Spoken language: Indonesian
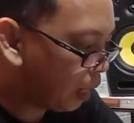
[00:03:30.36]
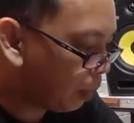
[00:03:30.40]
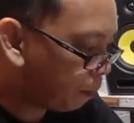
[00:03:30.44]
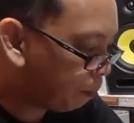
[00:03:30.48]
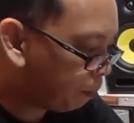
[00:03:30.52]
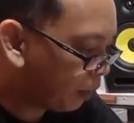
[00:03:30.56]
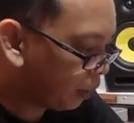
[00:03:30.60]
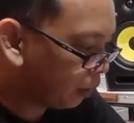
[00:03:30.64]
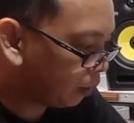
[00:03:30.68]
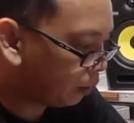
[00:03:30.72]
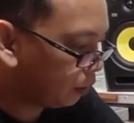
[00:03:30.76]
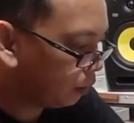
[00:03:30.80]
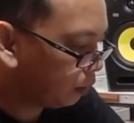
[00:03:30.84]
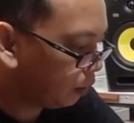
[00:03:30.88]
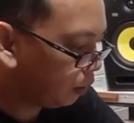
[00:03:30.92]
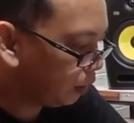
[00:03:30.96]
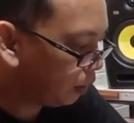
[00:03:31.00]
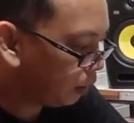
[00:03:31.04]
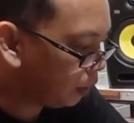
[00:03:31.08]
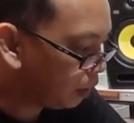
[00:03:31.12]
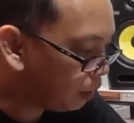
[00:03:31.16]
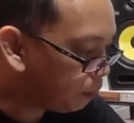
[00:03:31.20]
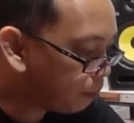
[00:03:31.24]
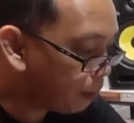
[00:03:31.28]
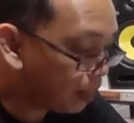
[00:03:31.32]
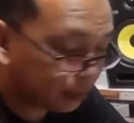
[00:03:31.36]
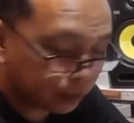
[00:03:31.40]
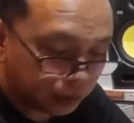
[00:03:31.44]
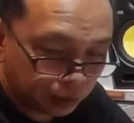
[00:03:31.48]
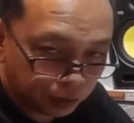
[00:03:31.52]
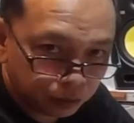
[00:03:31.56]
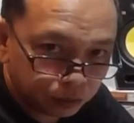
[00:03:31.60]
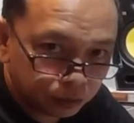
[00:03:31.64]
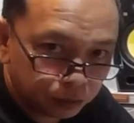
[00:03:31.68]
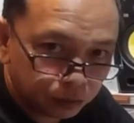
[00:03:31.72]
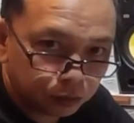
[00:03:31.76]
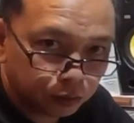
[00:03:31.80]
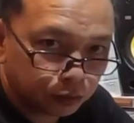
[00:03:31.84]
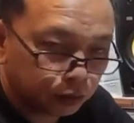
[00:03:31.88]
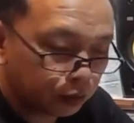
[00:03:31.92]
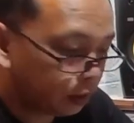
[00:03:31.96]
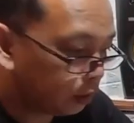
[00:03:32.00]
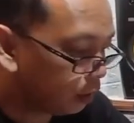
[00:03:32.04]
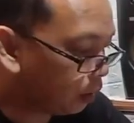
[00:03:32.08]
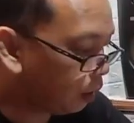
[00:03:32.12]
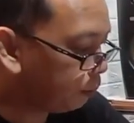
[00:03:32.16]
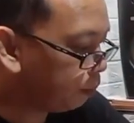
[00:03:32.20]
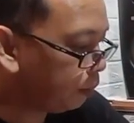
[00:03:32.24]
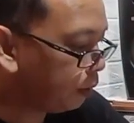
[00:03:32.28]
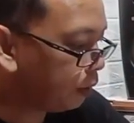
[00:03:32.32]
8. Ini matriks.
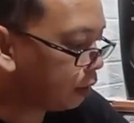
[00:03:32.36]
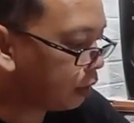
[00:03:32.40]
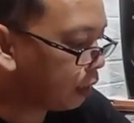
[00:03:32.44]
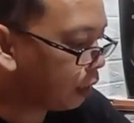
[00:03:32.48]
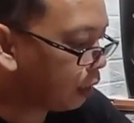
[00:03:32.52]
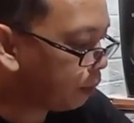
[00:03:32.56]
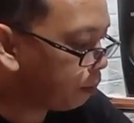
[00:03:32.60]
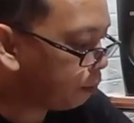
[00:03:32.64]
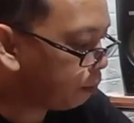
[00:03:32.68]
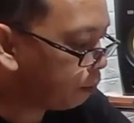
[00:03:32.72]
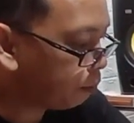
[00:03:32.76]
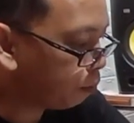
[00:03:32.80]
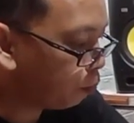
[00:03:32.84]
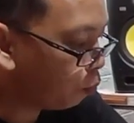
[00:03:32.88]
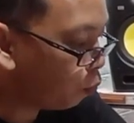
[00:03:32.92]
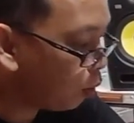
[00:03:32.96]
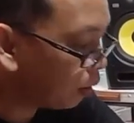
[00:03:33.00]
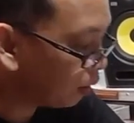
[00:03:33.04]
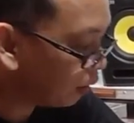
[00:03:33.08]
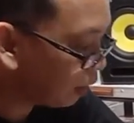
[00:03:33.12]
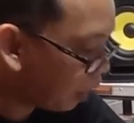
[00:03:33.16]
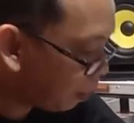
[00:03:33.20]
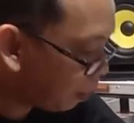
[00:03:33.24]
Kita bisa buat